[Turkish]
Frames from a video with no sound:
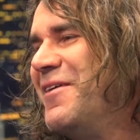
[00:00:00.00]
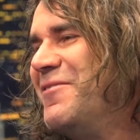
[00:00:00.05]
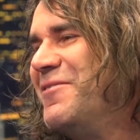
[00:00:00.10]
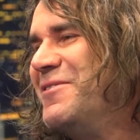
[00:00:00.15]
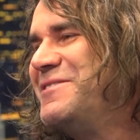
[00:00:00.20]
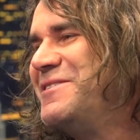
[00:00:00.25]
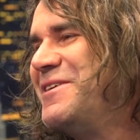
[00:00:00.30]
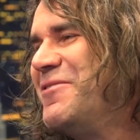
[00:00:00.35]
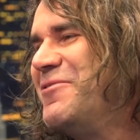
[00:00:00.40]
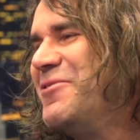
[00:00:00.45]

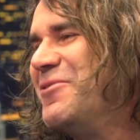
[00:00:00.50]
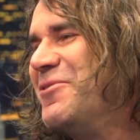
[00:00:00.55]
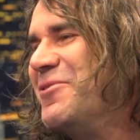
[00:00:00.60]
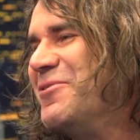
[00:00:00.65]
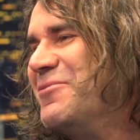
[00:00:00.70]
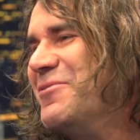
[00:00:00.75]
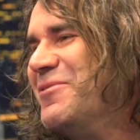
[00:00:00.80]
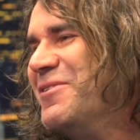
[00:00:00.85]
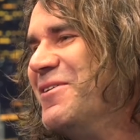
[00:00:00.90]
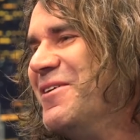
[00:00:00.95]
Ama
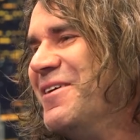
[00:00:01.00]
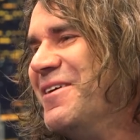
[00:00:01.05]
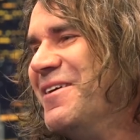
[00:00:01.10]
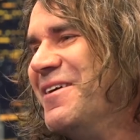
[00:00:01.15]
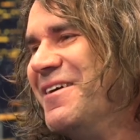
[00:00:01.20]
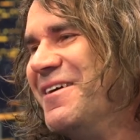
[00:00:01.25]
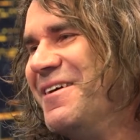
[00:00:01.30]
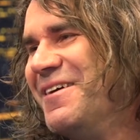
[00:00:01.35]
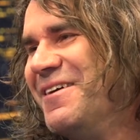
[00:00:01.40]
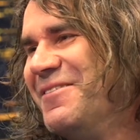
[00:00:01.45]
seviyorum.
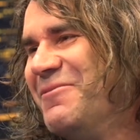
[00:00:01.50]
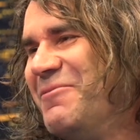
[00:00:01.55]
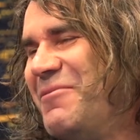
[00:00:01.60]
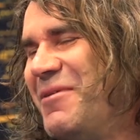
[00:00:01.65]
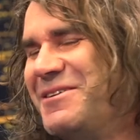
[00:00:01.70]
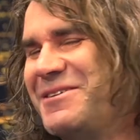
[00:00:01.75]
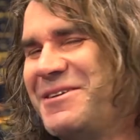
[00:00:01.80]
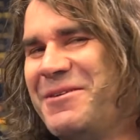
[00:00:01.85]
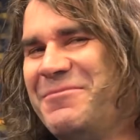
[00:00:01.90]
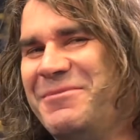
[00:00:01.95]

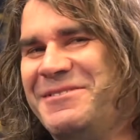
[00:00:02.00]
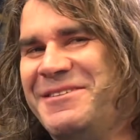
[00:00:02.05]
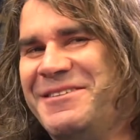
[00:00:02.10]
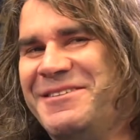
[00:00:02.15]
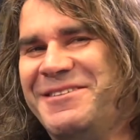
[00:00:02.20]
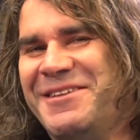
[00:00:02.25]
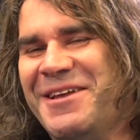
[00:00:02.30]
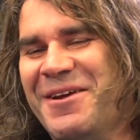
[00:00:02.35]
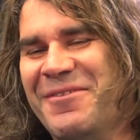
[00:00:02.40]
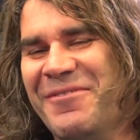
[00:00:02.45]
Başka bir
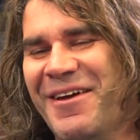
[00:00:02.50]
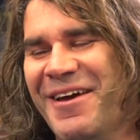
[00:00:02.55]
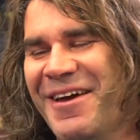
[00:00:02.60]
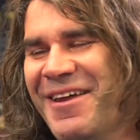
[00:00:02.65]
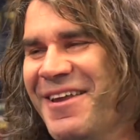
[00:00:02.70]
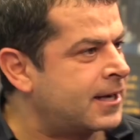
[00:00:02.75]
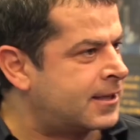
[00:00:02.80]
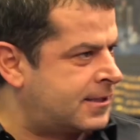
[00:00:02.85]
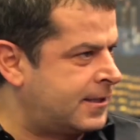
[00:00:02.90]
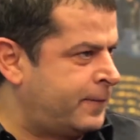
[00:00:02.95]
sistem Asıl
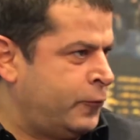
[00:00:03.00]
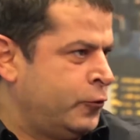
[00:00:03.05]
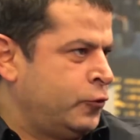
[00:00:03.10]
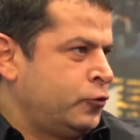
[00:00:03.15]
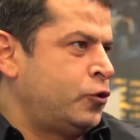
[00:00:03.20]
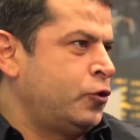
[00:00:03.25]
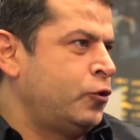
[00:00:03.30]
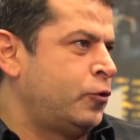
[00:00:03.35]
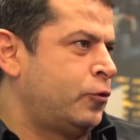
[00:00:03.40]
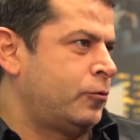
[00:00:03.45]

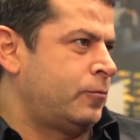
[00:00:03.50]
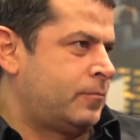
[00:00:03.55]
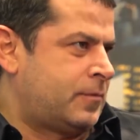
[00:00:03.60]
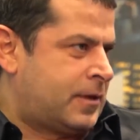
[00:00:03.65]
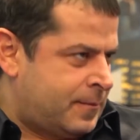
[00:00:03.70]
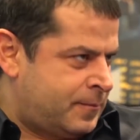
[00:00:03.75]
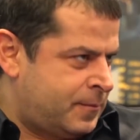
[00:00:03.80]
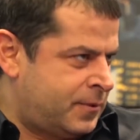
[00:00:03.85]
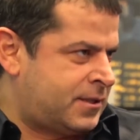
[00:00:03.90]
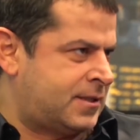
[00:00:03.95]
saksafoncu o.
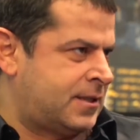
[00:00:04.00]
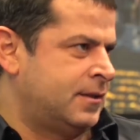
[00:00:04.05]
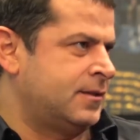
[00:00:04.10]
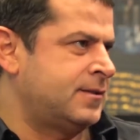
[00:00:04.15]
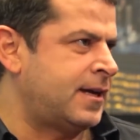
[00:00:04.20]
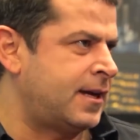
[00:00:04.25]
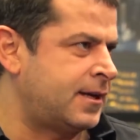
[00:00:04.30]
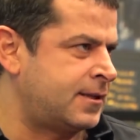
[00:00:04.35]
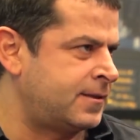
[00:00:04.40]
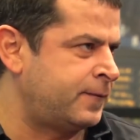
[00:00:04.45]
Yani tabii, tabii,
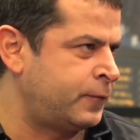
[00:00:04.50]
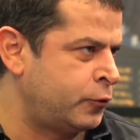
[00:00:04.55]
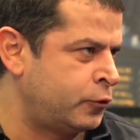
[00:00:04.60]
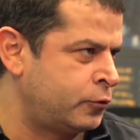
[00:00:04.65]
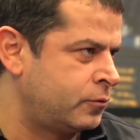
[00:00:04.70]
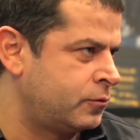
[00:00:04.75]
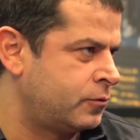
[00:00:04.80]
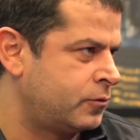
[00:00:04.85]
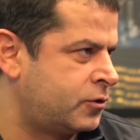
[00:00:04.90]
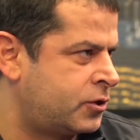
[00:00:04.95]
tabii, Tabii,
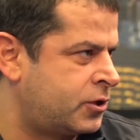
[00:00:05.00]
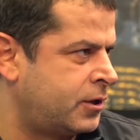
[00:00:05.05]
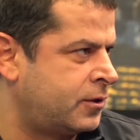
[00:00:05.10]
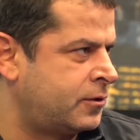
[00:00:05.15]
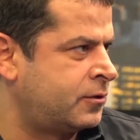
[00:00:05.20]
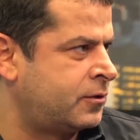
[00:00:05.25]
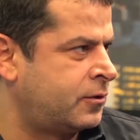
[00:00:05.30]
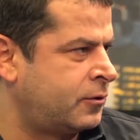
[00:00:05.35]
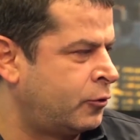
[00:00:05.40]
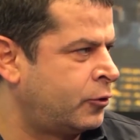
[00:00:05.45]
saksafon
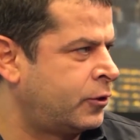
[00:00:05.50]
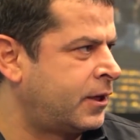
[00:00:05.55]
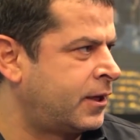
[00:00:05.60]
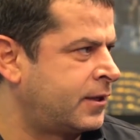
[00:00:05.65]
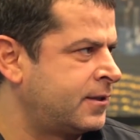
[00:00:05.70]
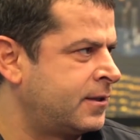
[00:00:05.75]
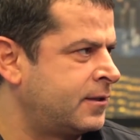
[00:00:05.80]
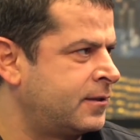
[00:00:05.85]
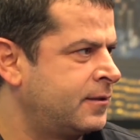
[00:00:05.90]
tabii. Onlar. Ama